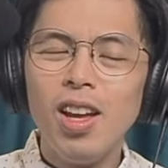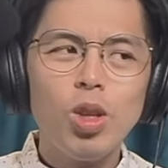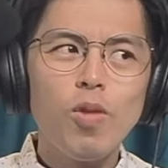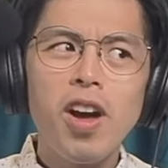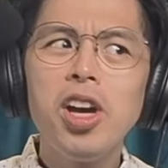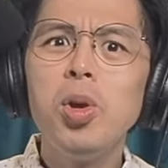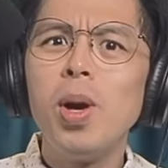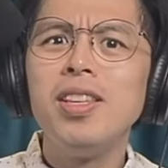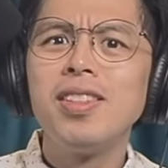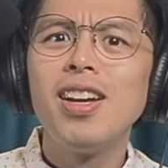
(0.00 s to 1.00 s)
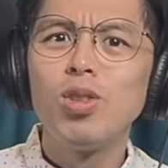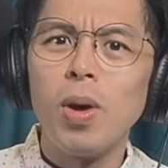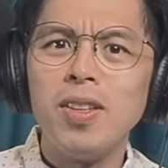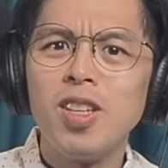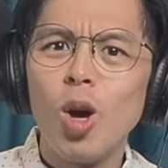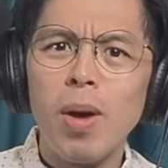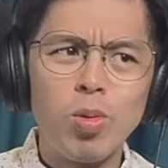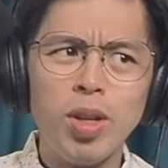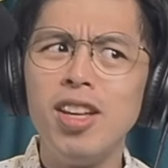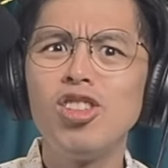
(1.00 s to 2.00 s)
对方以为你是在传教
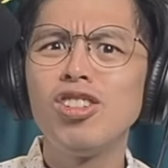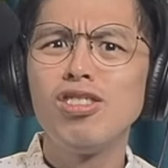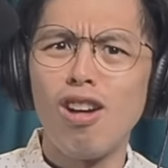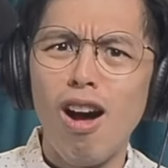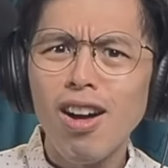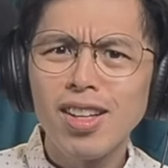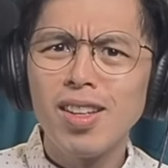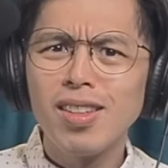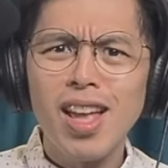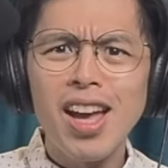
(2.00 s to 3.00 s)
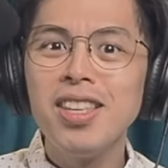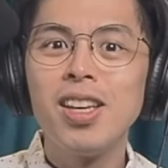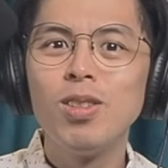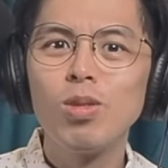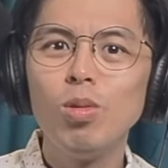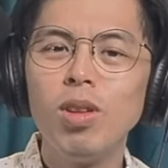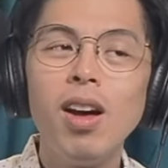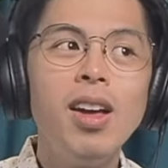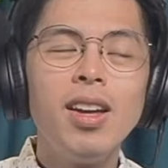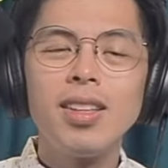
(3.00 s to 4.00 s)
吗？Religious talk 太严肃了，
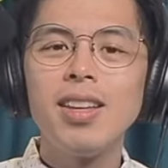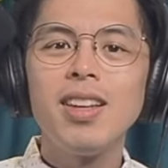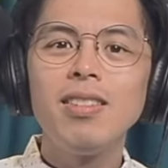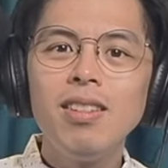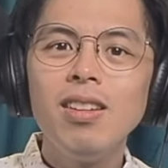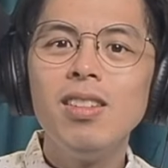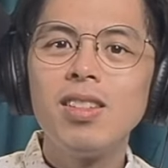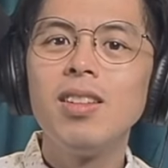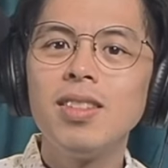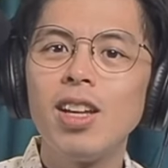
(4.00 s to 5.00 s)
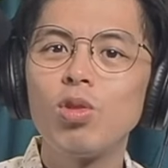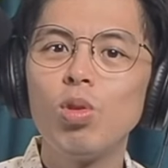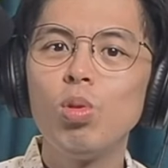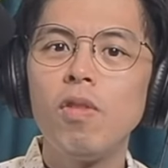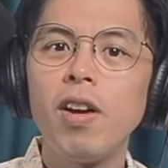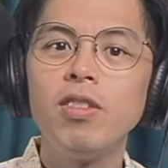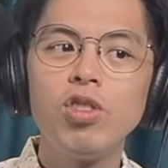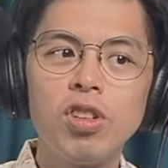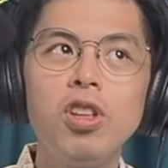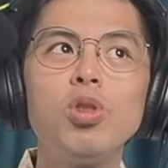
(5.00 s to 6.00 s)
太像认真在说，对方
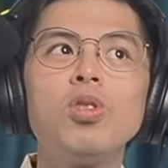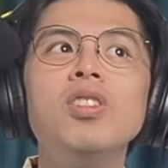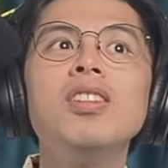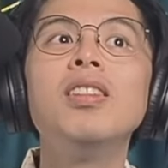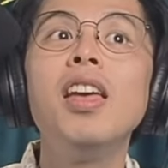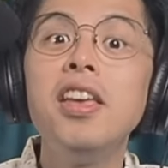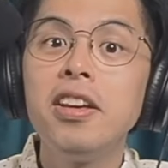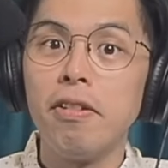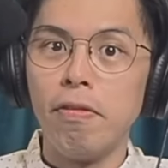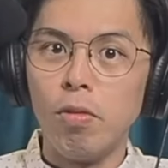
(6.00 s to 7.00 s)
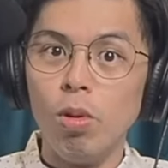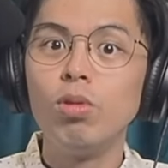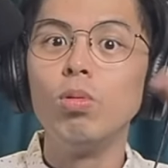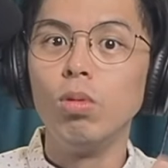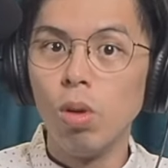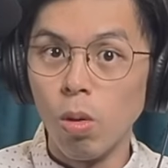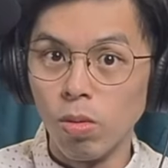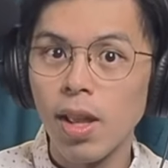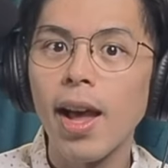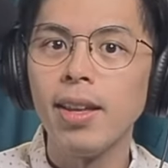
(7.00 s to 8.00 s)
真的就是那个佛祖投
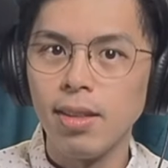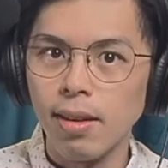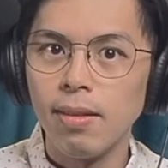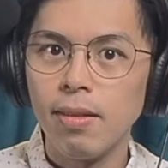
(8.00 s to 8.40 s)
胎的。